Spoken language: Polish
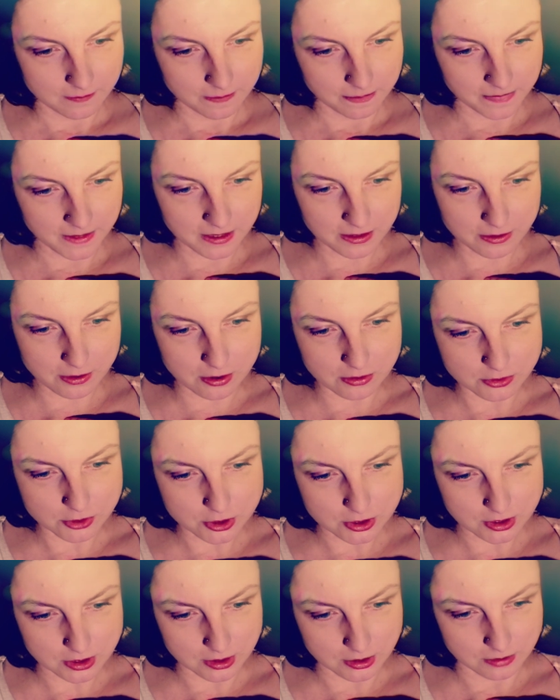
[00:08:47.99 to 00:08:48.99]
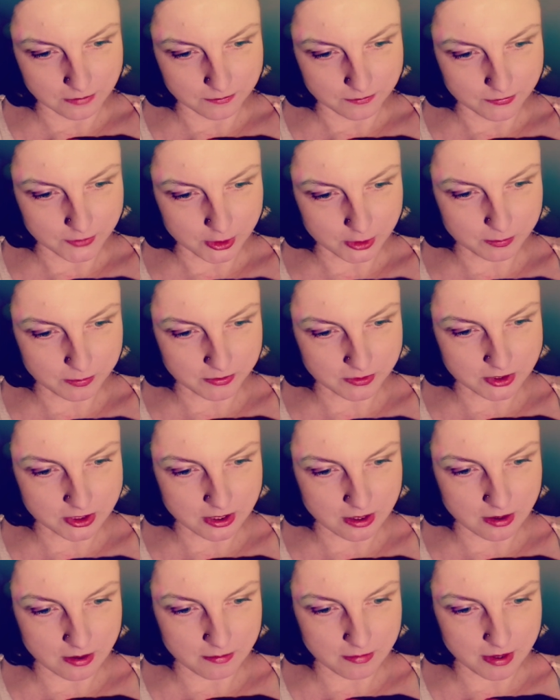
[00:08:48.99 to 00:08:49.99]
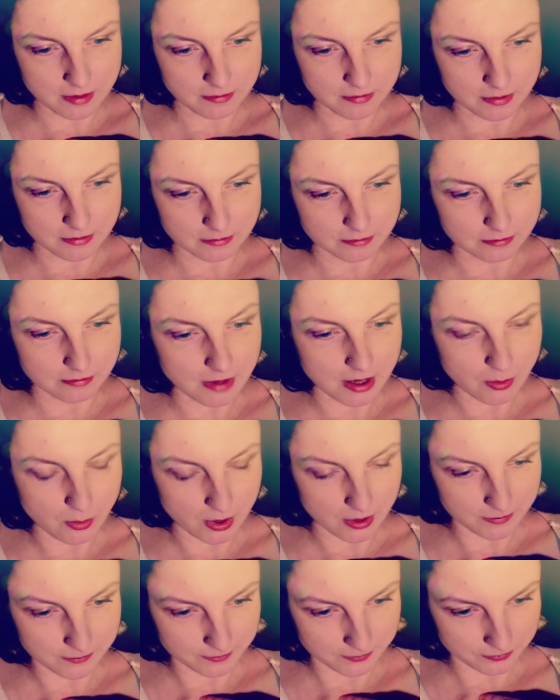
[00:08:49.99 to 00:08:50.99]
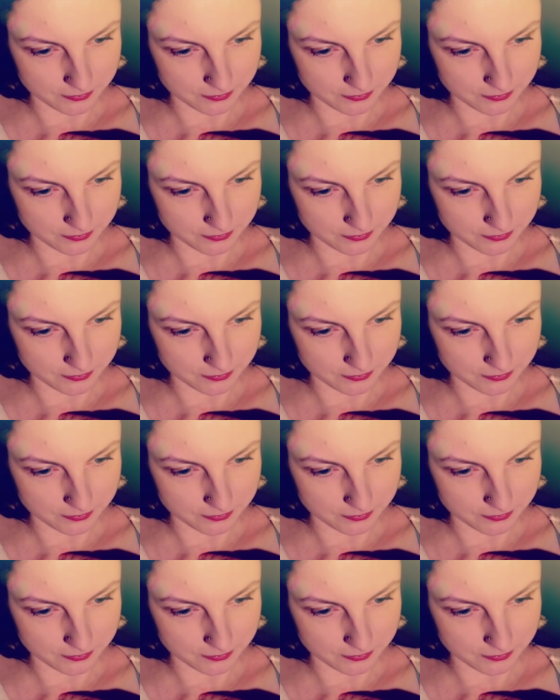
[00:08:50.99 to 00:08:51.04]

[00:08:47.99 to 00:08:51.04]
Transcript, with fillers: Na rączki, odpowiedziała mam mała.